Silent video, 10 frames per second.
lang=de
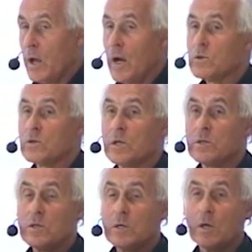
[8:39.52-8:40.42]
Also
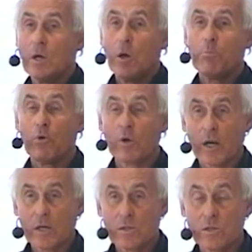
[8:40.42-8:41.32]
dass die
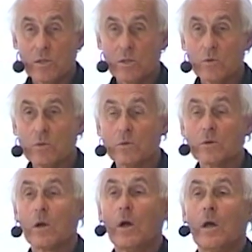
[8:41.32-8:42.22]

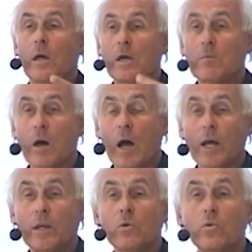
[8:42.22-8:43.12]
Polarisierung immer
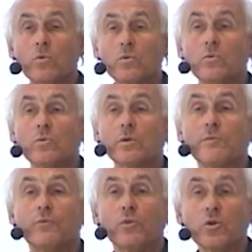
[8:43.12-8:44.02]
eine ungute
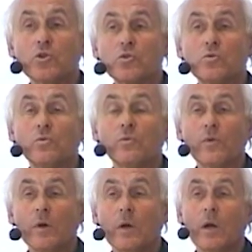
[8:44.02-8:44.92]

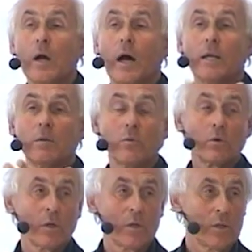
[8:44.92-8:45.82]
Vorstufe einer
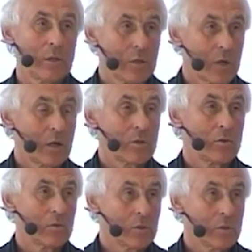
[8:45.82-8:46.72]
möglichen
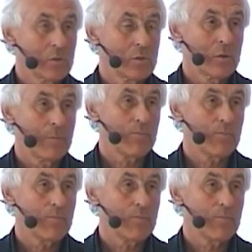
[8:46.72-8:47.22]
Integration ist.